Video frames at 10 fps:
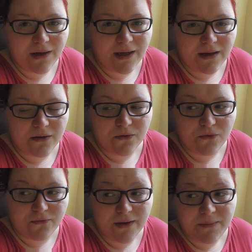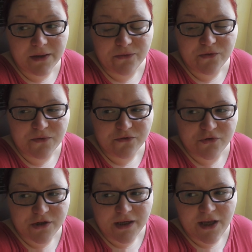là, euh, on va bientôt
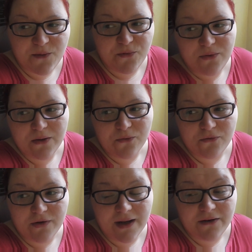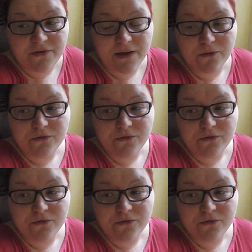manger et puis on va aller faire